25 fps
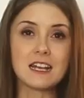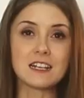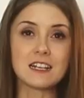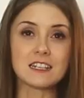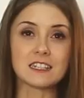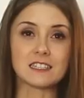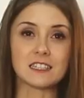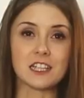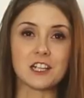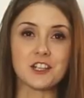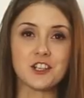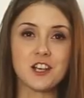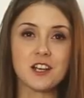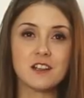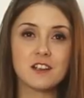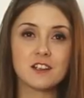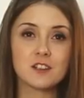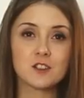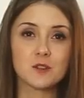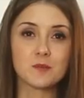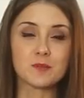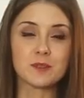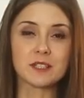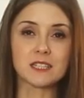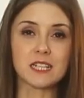Сначала
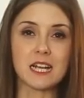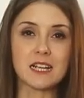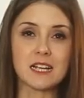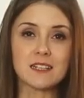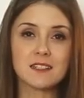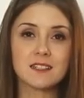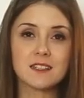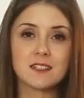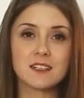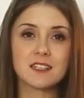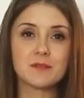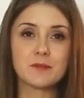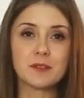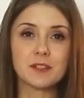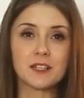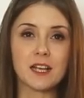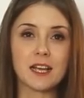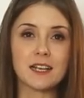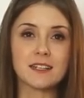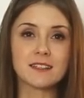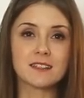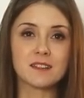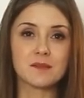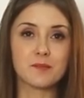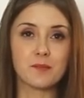субстанция
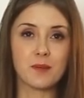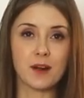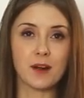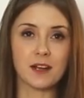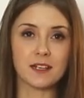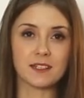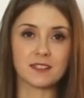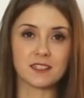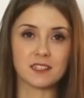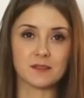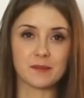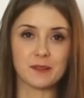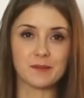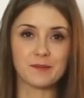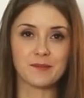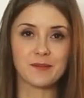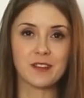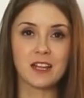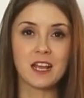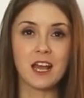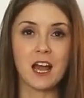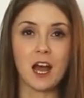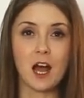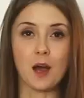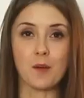разминается пальцами,
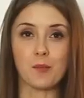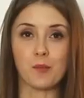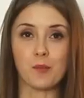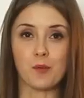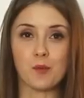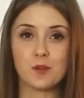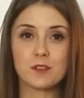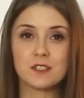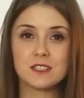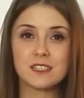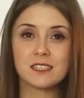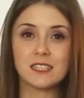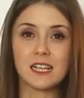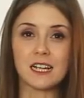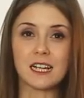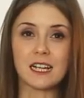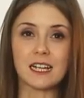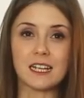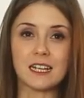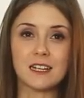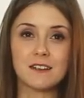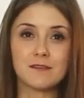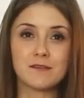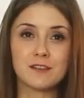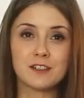а после
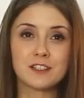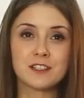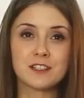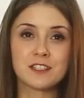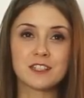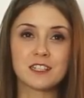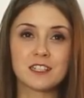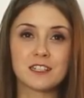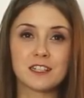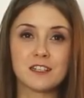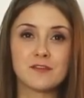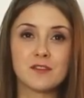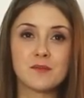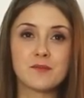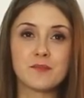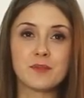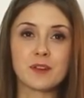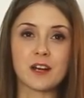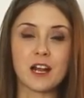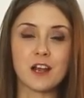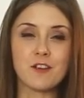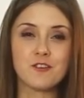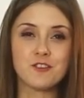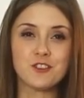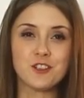наклеивается на
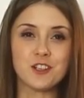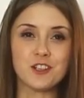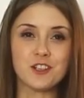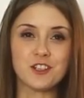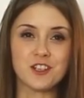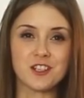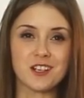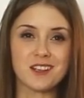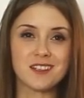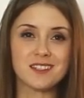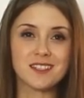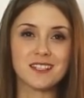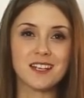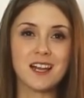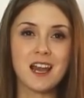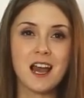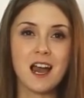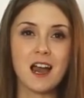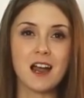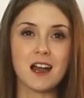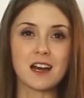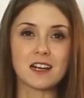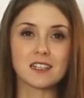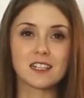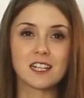выпирающие части
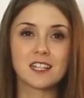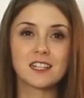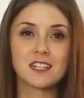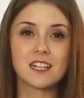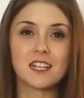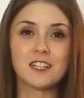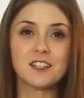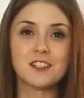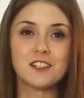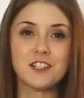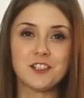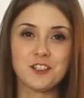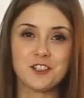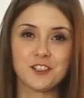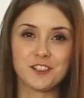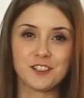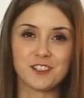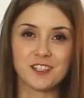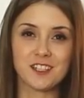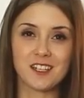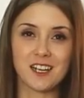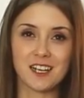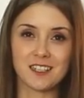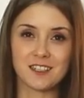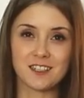
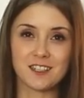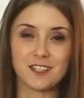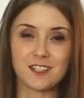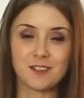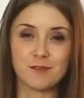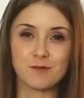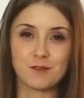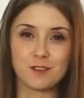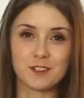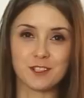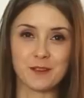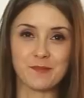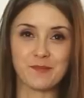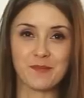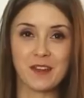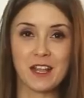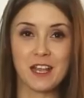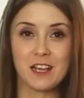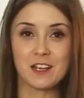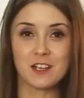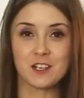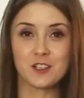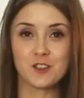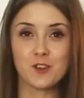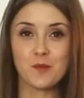ортодонтических конструкций,
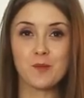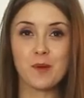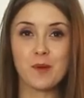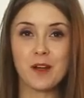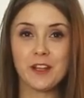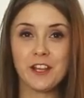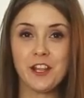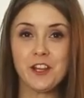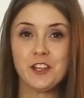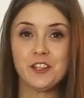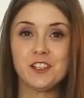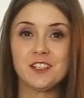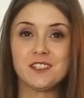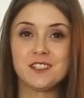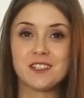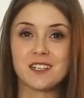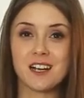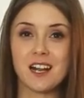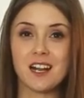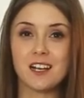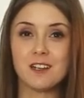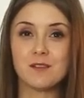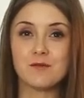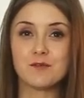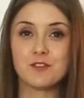чтобы они не
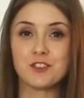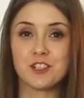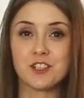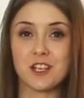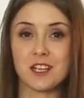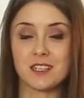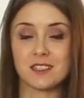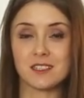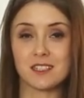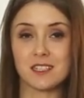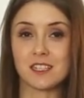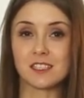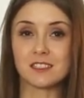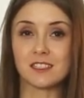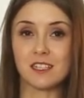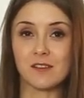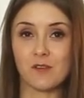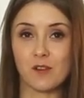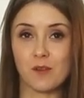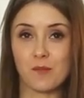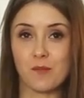натирали участки ротовой